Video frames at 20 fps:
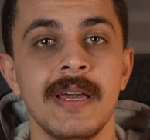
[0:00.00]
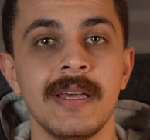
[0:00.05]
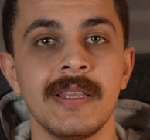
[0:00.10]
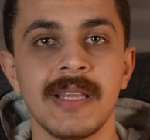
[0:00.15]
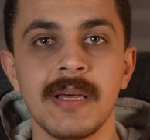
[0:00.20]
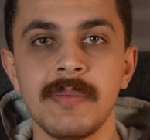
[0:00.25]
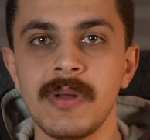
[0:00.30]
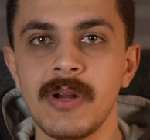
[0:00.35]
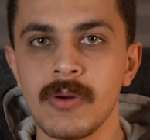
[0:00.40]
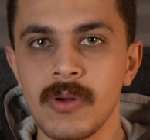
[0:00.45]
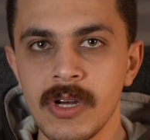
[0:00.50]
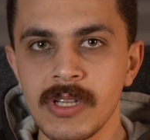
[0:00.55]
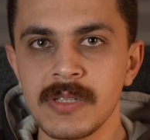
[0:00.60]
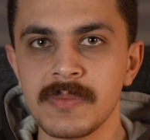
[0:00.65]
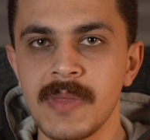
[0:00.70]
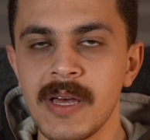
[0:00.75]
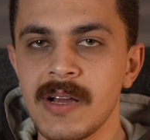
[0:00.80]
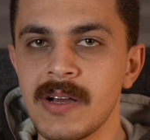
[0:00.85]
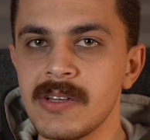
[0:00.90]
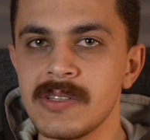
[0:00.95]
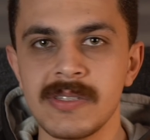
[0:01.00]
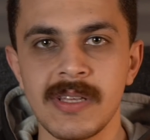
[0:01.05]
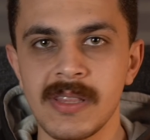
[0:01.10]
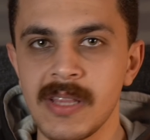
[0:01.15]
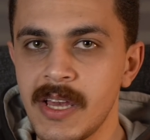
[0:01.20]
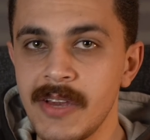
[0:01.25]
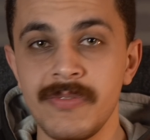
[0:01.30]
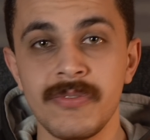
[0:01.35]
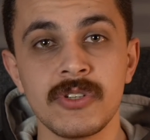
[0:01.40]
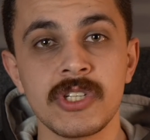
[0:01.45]
انما لو الخط بتاعك اصلا
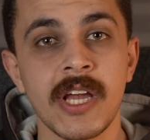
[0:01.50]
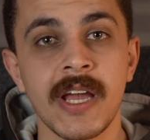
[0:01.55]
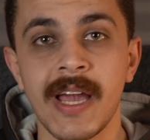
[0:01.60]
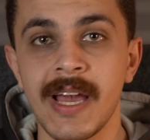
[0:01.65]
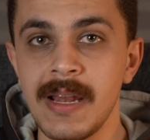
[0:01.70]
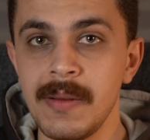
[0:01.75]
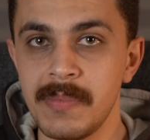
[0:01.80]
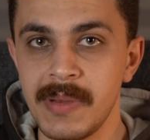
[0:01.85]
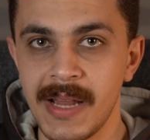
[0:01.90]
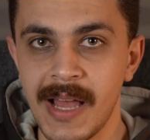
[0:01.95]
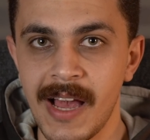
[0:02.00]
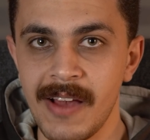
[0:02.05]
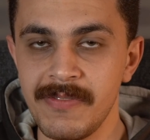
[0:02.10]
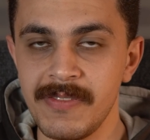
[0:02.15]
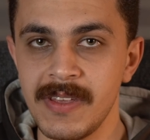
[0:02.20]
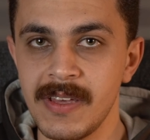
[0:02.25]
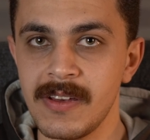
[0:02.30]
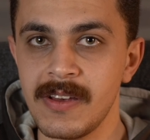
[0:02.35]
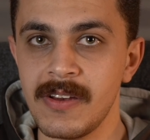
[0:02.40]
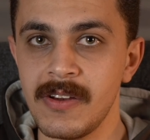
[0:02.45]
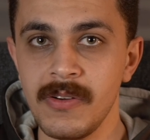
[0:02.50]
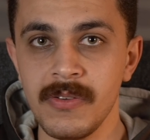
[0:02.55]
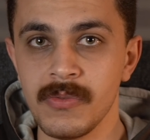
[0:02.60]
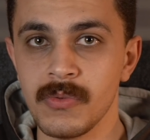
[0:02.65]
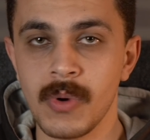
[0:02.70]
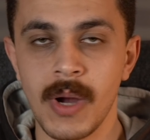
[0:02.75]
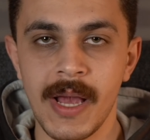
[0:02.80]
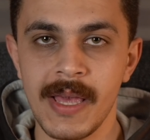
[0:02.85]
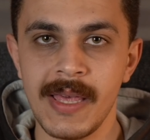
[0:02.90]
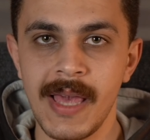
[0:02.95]
ضعيف وشغال بالعافيه
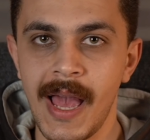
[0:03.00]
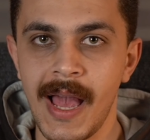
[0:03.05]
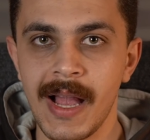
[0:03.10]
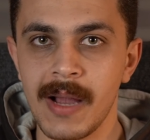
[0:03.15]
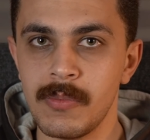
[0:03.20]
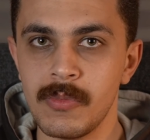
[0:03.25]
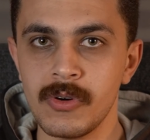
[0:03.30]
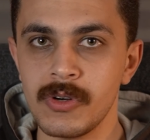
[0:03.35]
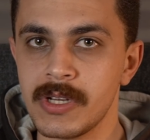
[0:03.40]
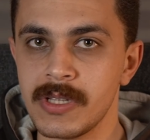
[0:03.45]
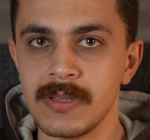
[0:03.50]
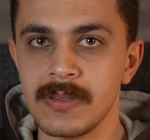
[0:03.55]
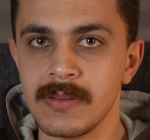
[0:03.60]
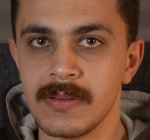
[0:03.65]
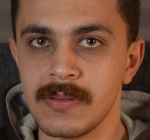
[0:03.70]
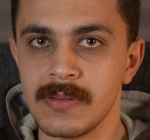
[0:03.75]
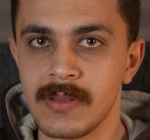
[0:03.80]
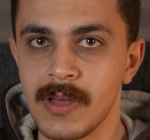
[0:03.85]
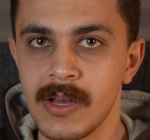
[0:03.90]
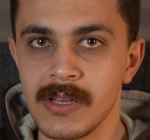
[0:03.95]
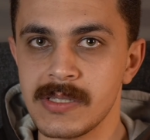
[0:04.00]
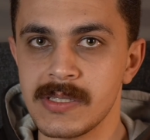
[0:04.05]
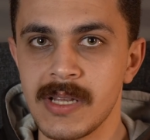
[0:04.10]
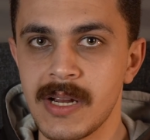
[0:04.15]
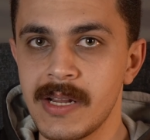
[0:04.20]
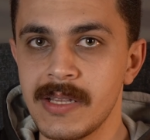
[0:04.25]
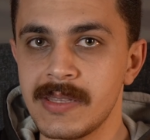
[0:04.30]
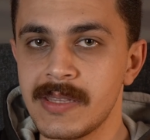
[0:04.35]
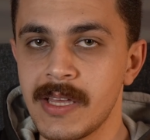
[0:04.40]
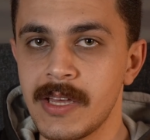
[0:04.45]
واي حاجه ممكن
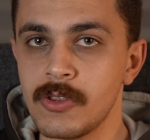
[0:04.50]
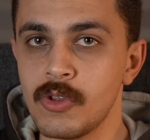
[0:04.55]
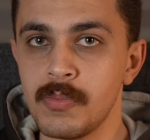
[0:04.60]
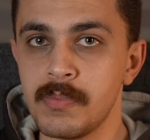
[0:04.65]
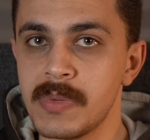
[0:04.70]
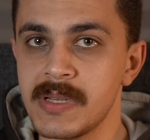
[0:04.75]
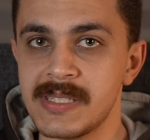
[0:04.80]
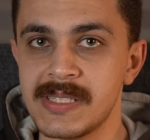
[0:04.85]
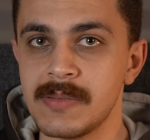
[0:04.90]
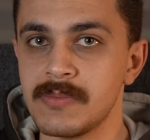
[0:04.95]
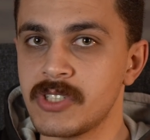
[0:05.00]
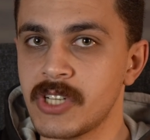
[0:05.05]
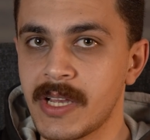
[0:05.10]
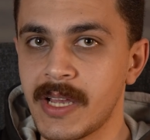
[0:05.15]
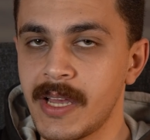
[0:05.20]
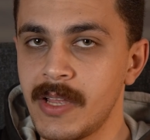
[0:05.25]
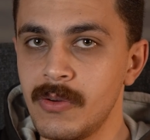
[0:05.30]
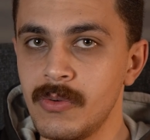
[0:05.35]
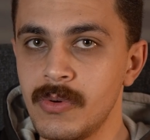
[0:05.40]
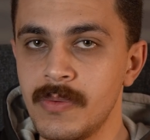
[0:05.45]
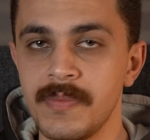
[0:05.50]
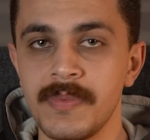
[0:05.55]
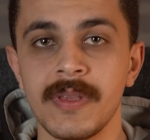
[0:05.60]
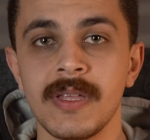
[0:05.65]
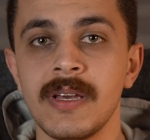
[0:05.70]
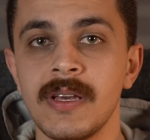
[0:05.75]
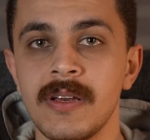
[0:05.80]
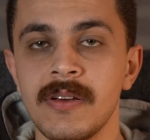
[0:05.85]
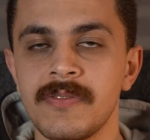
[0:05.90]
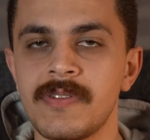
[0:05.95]
تاثر انت يا دوب بس مشغله
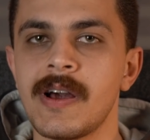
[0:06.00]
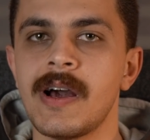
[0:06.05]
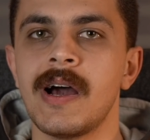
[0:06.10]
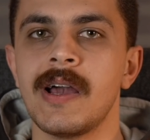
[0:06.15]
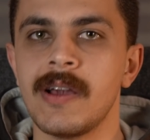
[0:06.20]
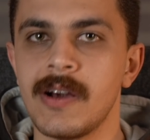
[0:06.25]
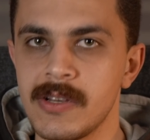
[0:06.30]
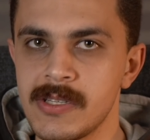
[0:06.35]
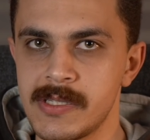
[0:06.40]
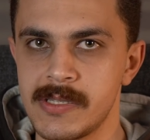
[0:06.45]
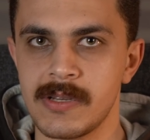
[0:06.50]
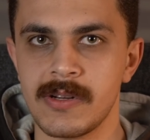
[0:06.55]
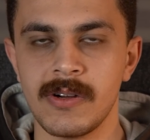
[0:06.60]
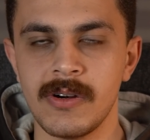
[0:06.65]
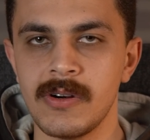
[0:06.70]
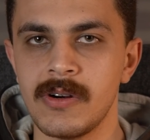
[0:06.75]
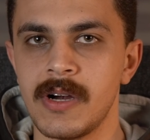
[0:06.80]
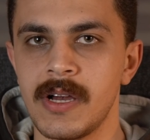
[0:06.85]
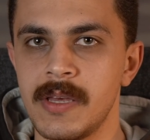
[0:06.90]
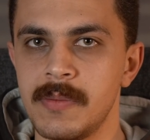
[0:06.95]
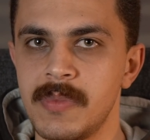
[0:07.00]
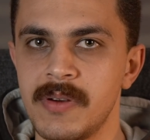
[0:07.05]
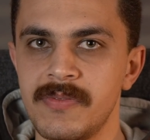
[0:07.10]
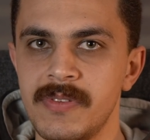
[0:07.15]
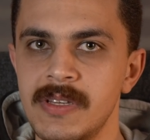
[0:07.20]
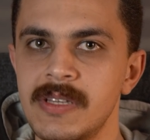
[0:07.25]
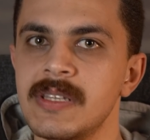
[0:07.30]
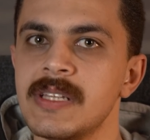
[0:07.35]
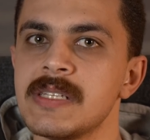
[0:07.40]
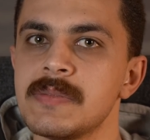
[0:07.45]
فهيأثر اه هيبقى
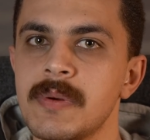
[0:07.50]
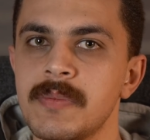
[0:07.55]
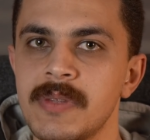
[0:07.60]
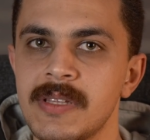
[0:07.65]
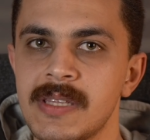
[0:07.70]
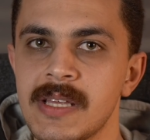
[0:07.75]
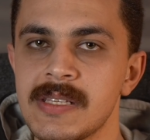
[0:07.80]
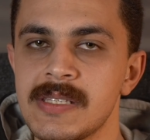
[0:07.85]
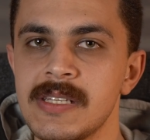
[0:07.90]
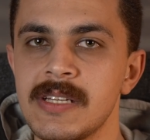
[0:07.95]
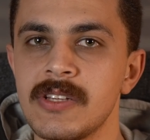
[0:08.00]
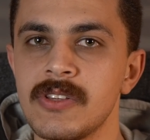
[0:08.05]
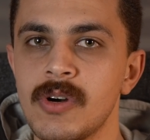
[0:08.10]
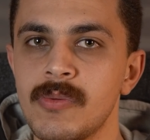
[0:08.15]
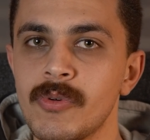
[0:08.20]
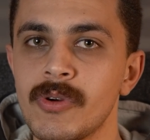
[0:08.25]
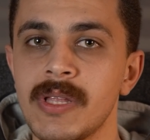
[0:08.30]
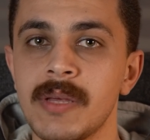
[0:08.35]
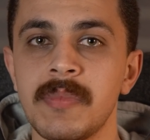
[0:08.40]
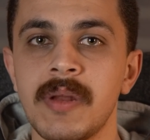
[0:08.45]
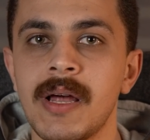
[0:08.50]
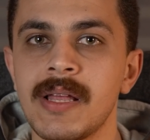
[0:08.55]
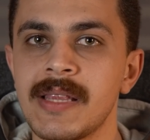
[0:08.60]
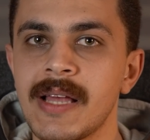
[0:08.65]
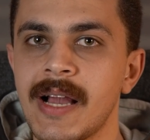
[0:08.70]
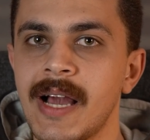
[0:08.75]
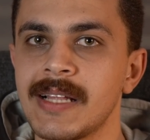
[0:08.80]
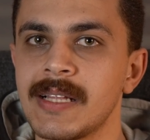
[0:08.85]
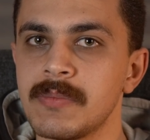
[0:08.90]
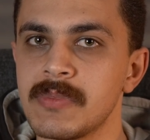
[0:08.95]
في نسبه من التاثير ان هو ممكن يعمل
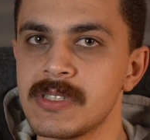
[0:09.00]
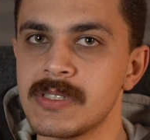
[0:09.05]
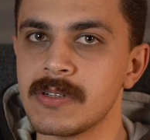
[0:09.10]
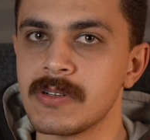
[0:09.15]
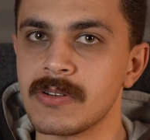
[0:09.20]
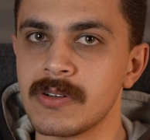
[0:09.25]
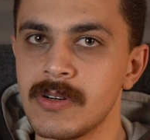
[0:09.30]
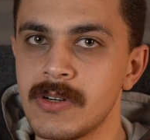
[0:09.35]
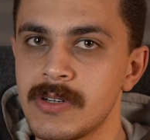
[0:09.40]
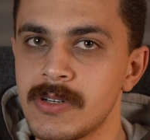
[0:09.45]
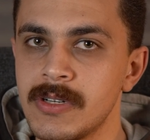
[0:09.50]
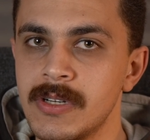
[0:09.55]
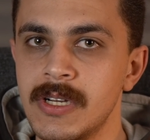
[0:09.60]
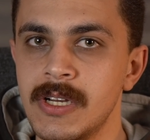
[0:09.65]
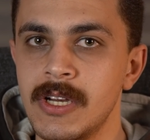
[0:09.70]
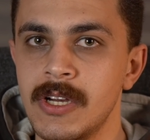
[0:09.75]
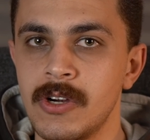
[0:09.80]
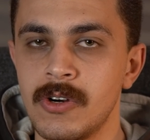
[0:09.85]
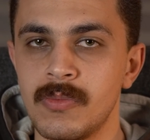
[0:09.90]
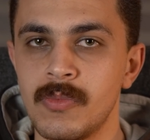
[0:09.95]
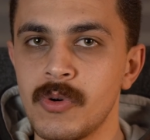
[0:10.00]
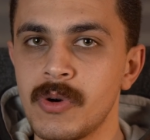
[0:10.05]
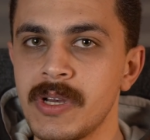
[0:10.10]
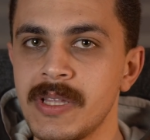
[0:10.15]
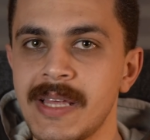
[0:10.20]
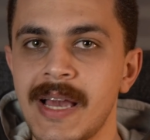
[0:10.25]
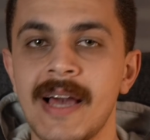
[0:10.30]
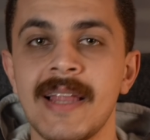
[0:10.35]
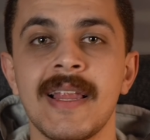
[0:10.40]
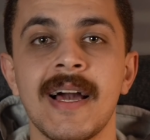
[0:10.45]
عندك عدم استقرار
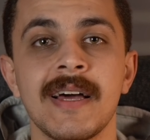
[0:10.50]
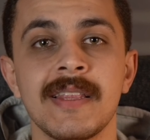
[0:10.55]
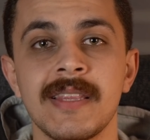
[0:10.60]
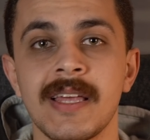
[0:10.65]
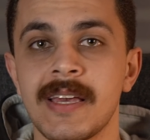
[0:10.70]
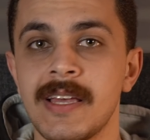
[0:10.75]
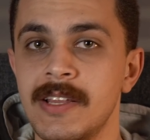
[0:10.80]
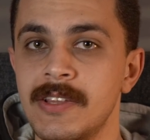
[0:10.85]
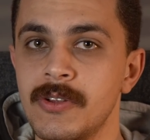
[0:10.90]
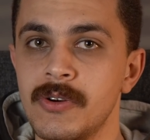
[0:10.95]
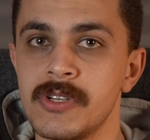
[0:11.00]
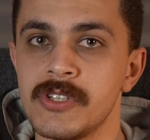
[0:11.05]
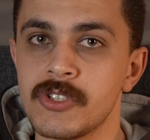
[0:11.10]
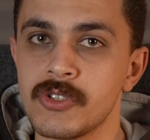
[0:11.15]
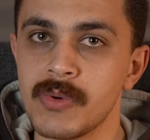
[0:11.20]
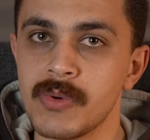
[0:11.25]
ممكن يعلي عندك النويز